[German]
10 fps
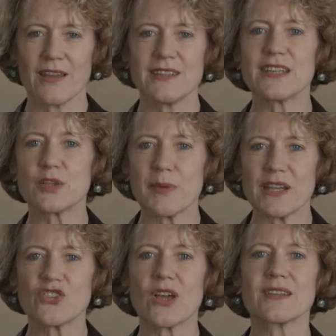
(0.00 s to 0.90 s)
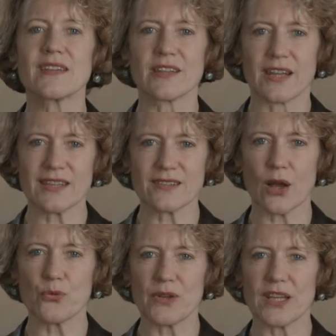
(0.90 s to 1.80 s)
Jeder Mensch hat das Recht
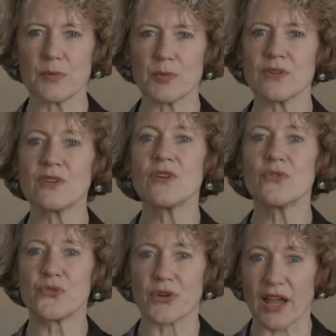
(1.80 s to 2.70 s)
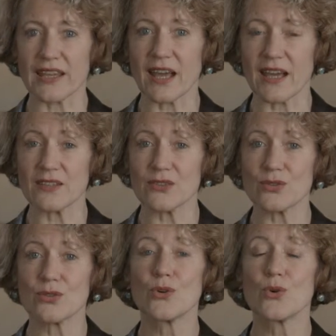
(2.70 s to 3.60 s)
auf Leben,
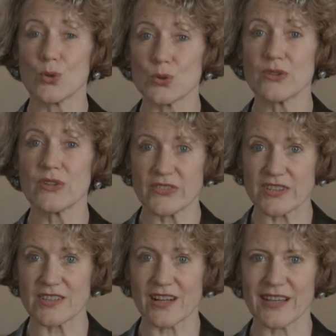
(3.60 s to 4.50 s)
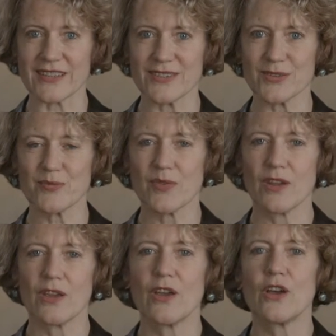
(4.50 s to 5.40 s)
Freiheit und Sicherheit.
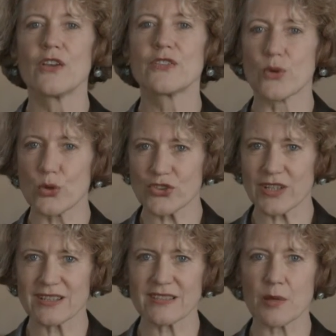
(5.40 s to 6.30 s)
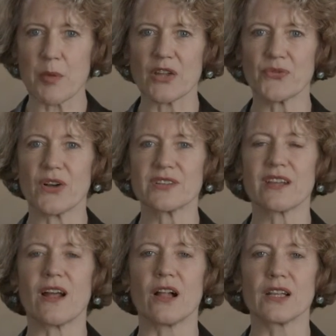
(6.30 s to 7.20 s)
So steht es am Anfang
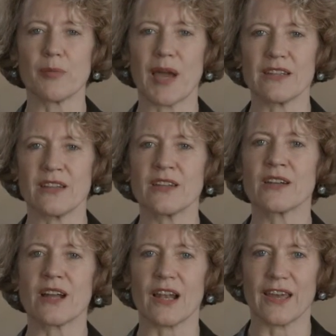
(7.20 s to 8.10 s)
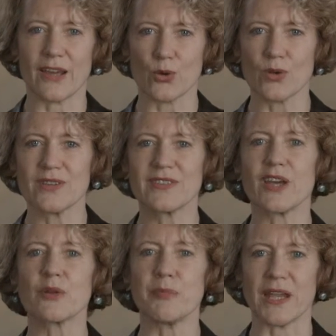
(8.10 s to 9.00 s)
der allgemeinen Erklärung
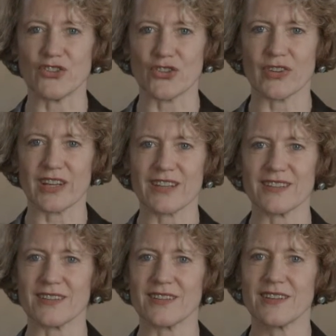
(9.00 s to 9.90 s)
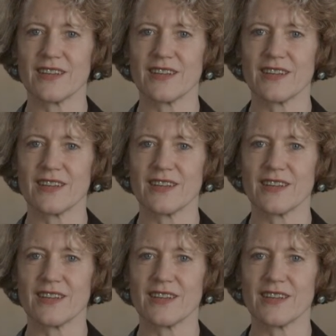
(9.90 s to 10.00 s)
der Menschenrechte.